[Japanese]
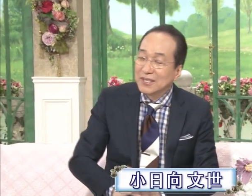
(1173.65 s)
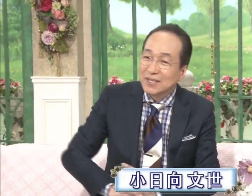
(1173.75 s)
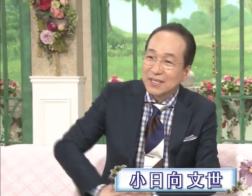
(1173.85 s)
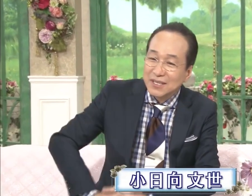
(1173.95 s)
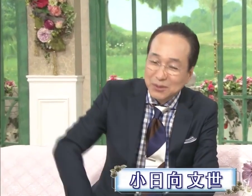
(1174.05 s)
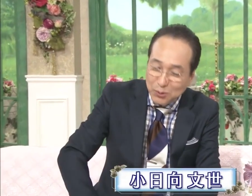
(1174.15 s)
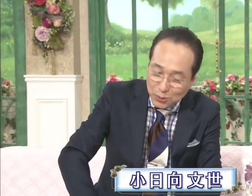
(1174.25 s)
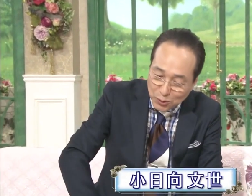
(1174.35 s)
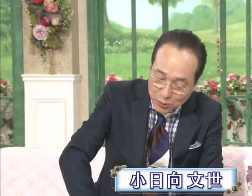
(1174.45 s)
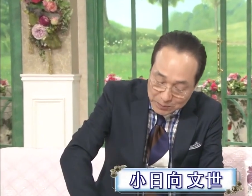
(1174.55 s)
あの
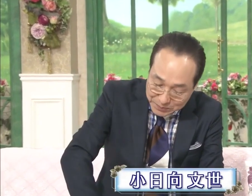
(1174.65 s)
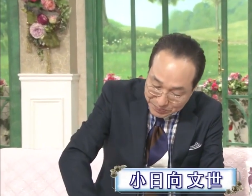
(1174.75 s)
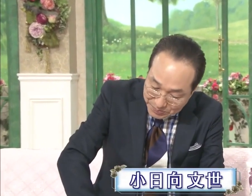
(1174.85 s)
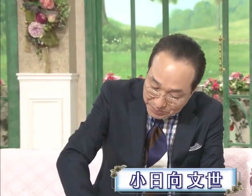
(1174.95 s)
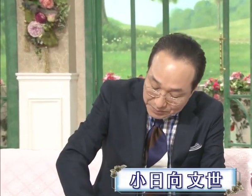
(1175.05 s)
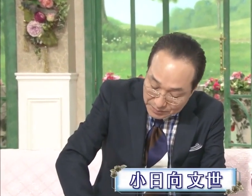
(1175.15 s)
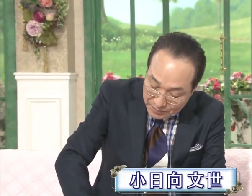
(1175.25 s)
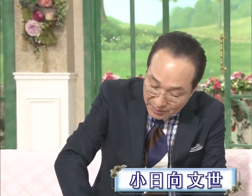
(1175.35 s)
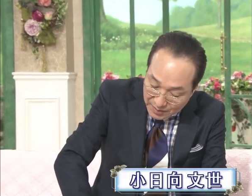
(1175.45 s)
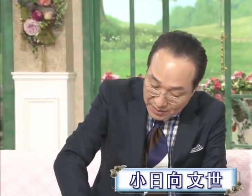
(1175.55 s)
えっ、ー、と
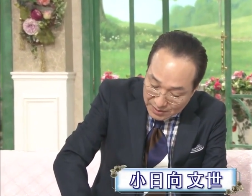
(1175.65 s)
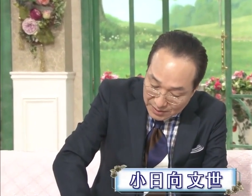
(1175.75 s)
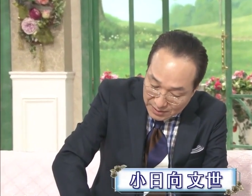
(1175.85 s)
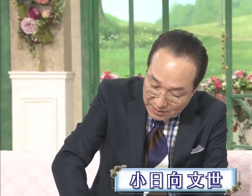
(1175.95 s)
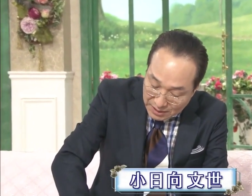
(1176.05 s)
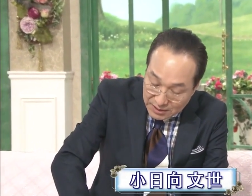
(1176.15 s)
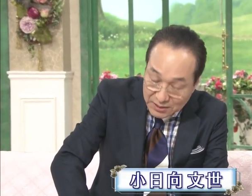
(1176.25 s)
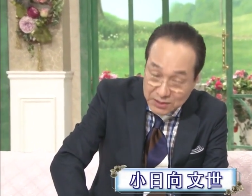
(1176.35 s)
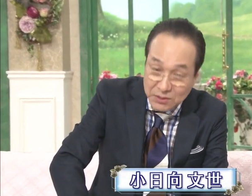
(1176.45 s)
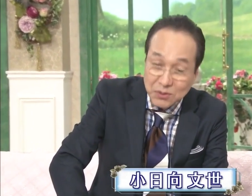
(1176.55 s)

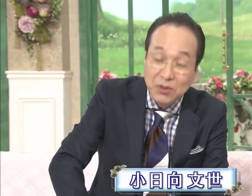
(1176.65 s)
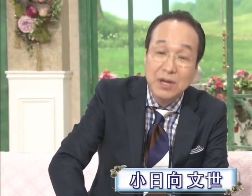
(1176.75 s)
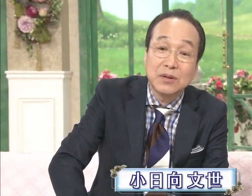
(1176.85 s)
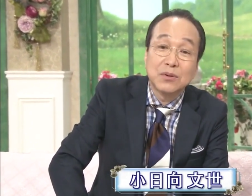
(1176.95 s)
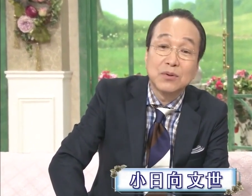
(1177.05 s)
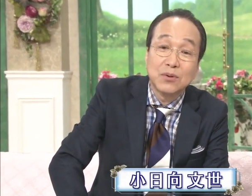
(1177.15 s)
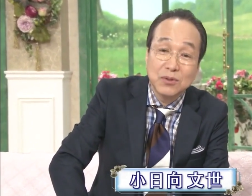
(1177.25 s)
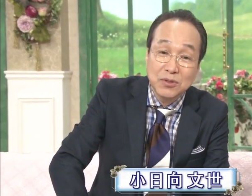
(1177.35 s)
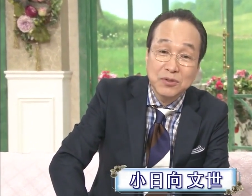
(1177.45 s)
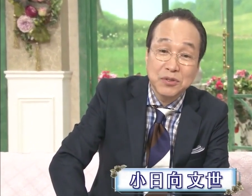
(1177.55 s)
写真
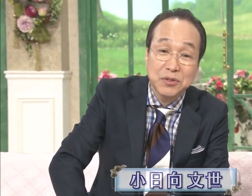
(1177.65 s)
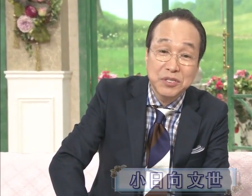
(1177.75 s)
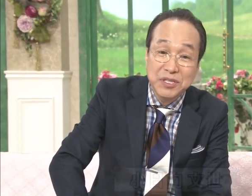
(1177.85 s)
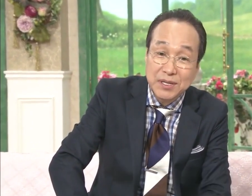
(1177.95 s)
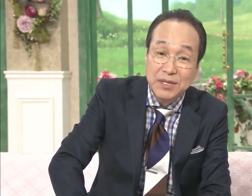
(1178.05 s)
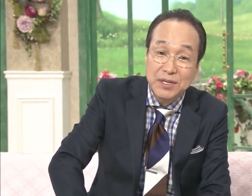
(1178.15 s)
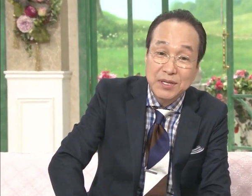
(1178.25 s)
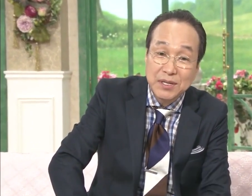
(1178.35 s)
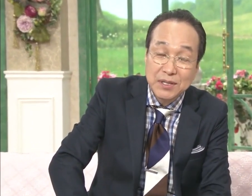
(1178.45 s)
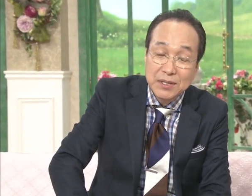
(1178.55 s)
の学校を卒
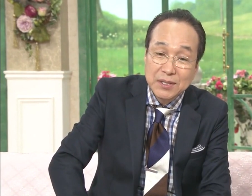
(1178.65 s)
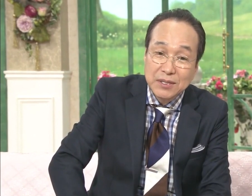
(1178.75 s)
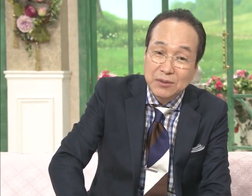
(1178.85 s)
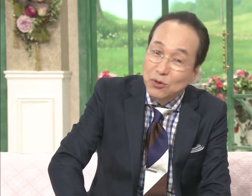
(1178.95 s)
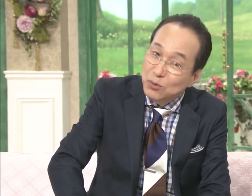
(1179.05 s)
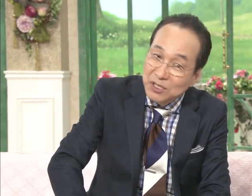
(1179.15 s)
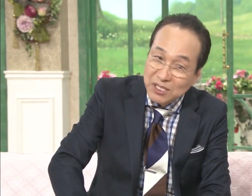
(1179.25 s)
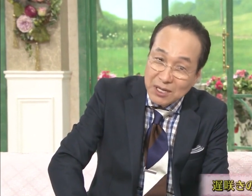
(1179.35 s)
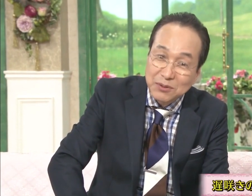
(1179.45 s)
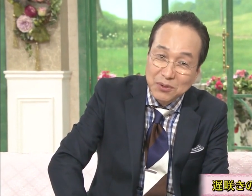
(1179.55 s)
業して
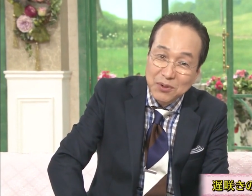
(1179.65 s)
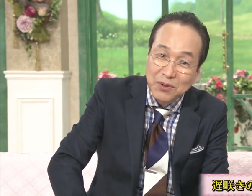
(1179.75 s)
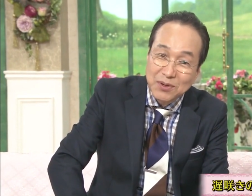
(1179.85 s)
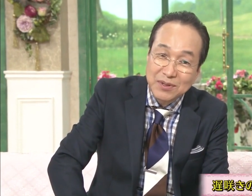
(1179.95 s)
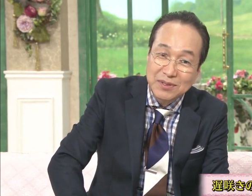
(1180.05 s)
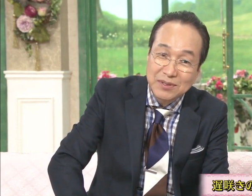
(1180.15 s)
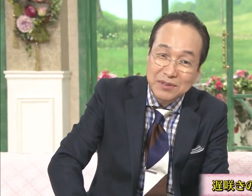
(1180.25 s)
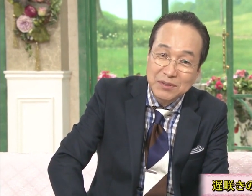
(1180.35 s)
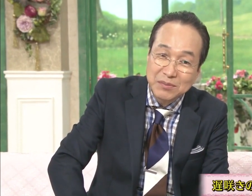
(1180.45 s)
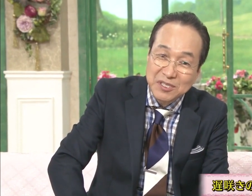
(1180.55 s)
どうも違う
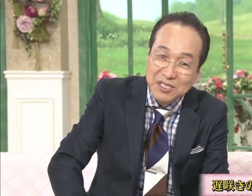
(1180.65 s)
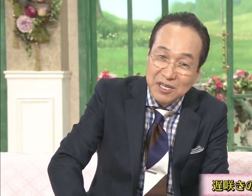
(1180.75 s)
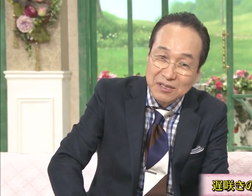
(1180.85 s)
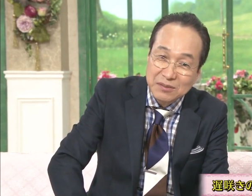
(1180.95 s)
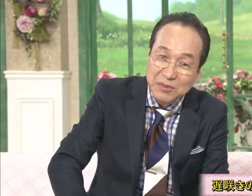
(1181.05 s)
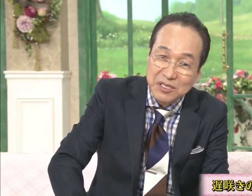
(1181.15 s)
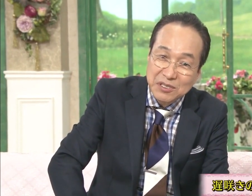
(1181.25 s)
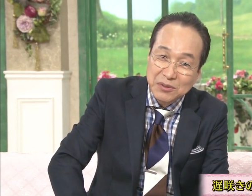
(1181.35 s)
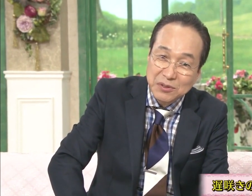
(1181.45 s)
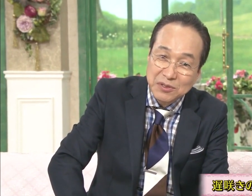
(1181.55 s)
と
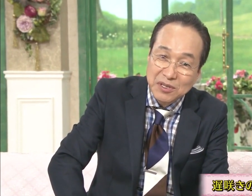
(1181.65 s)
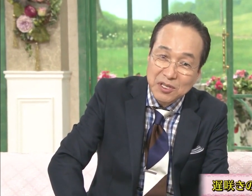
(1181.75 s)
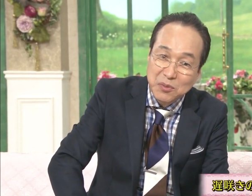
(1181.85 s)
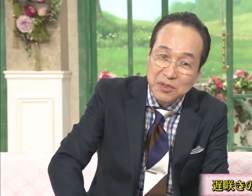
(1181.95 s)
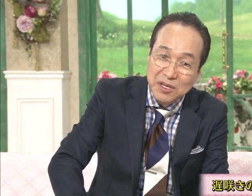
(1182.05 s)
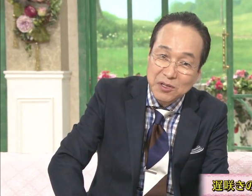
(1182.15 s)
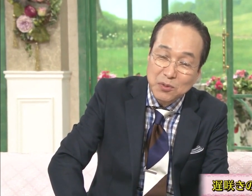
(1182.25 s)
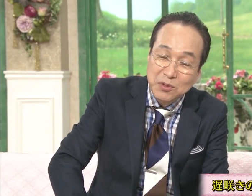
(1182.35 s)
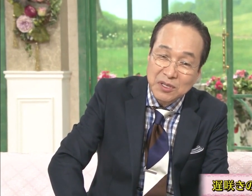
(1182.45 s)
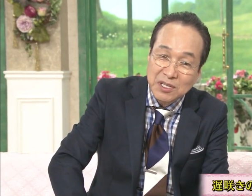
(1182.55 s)
違う道を
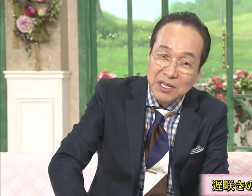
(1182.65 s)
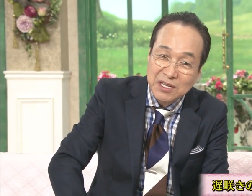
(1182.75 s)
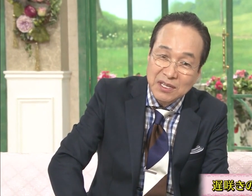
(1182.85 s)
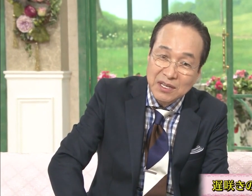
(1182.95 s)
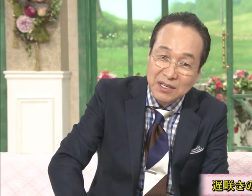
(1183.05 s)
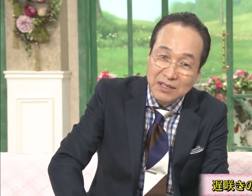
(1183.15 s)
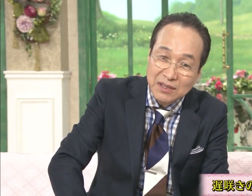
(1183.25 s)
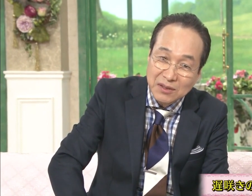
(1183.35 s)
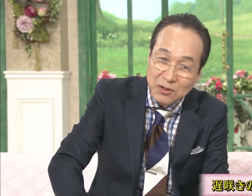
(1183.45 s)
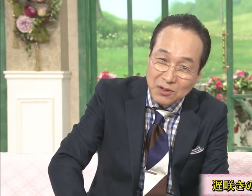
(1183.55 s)
歩みたいと思って
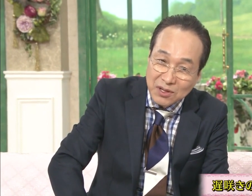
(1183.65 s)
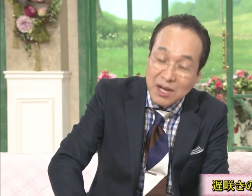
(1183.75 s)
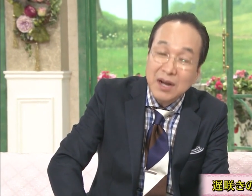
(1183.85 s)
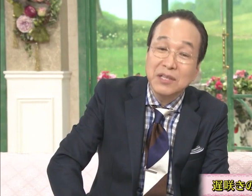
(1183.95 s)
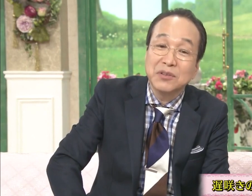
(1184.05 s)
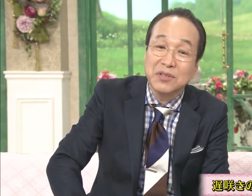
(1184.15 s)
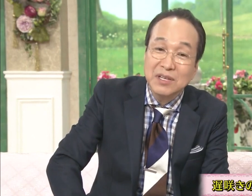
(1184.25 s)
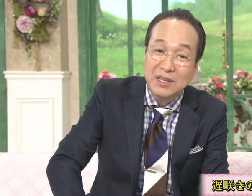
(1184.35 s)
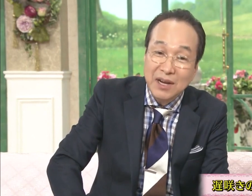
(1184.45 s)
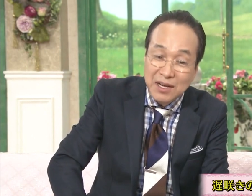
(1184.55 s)
何やりたいっ
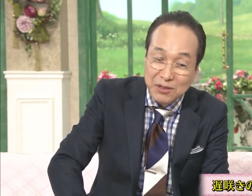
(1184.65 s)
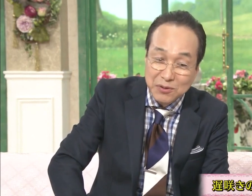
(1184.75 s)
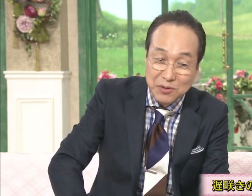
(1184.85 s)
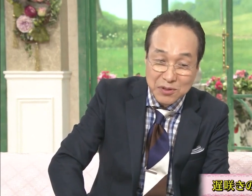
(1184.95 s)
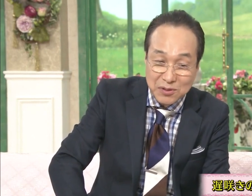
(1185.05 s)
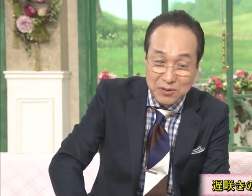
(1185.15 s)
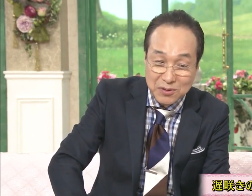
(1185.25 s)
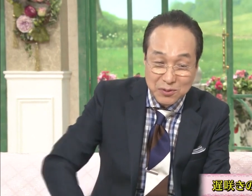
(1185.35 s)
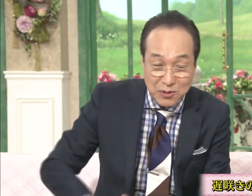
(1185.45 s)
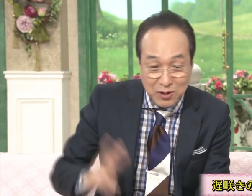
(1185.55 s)
て考えた時に
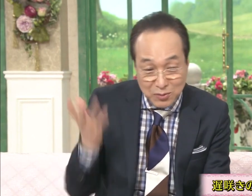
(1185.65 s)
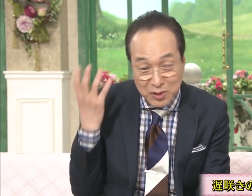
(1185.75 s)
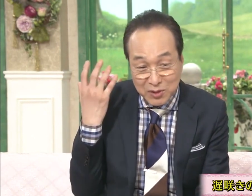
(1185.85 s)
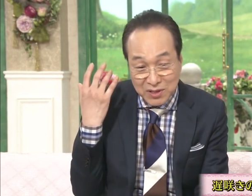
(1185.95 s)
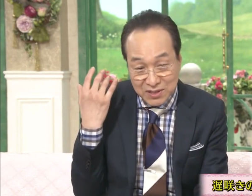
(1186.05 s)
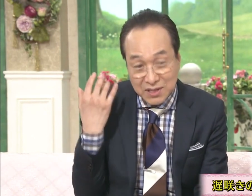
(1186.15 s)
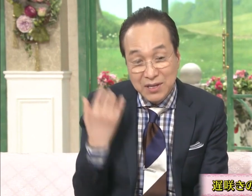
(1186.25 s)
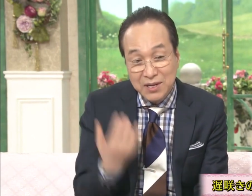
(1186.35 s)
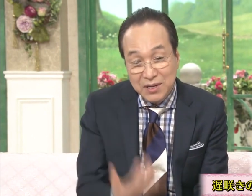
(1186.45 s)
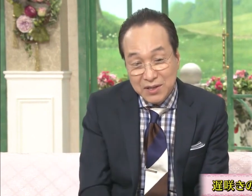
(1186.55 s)
俳優っていうことが
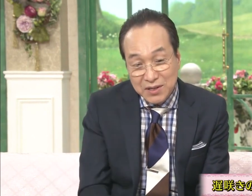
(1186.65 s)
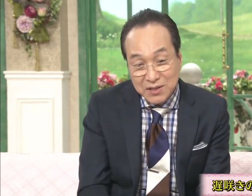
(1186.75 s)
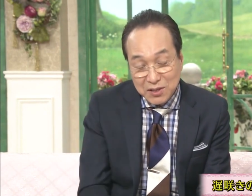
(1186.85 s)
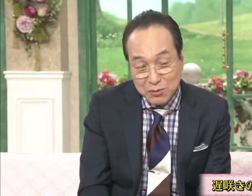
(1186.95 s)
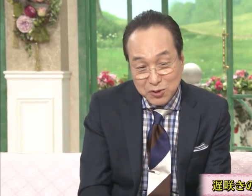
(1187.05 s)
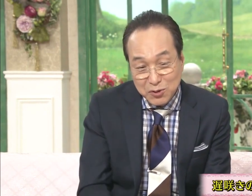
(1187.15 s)
思い浮かんで、うん、